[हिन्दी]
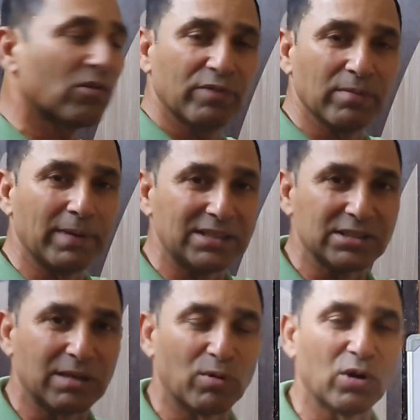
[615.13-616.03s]
और फिर
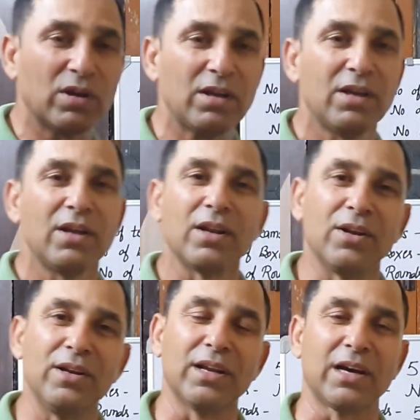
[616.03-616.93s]
मैचेज हम लोग
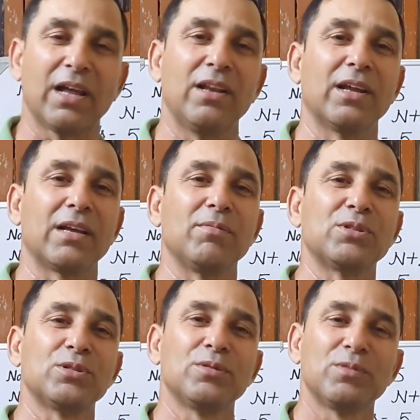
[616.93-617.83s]
निकाल लेंगे
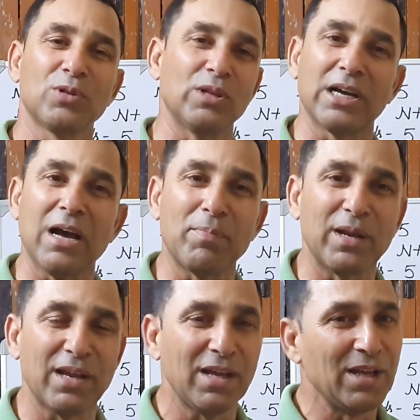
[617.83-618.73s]
बच्चों तो देखा
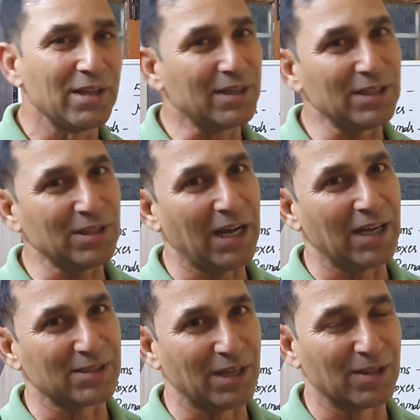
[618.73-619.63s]
आपने कितना
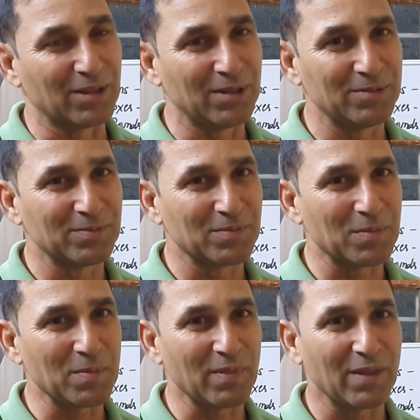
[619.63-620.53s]
आसान था
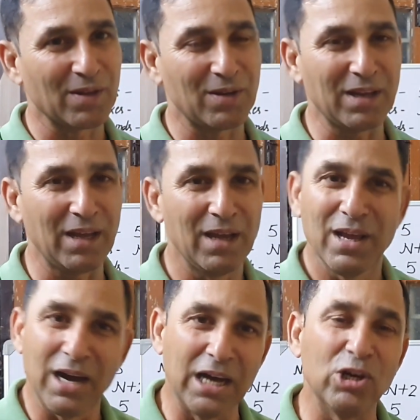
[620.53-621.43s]
ठीक है
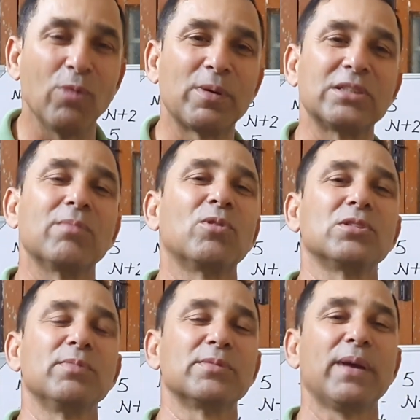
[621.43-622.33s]
आई होप कि सबको
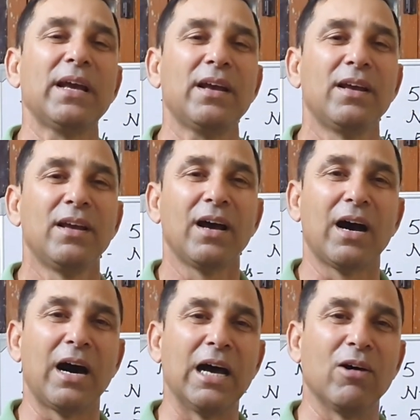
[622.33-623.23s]
समझ में
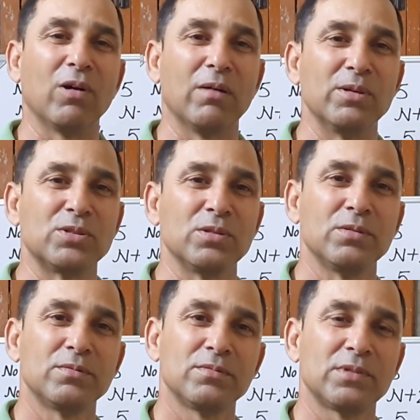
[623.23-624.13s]
आया होगा बच्चों
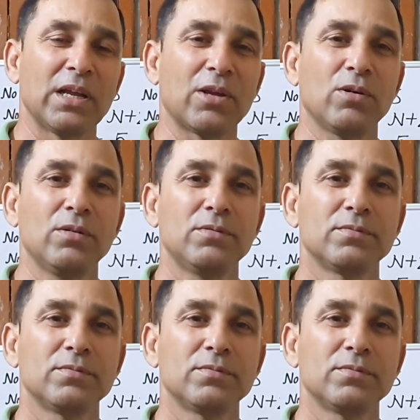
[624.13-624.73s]
थैंक यू